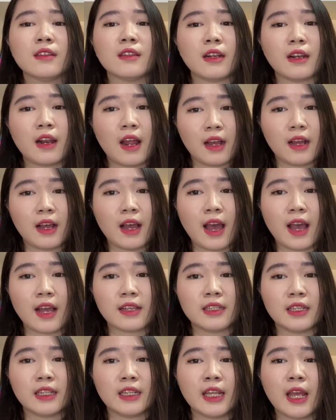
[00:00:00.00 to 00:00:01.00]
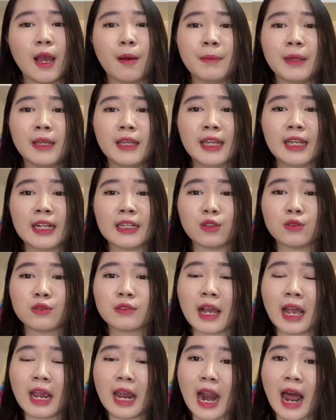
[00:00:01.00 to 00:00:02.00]
Nah guys, ini yang bikin tuh
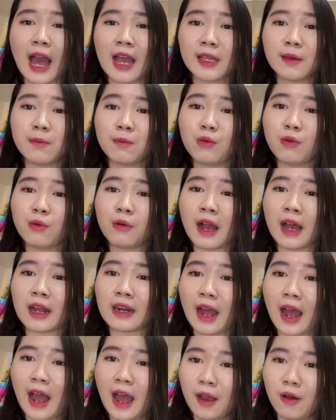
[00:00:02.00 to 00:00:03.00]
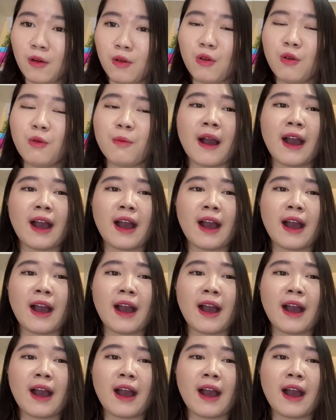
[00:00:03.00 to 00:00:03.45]
sekali lagi bukan aku,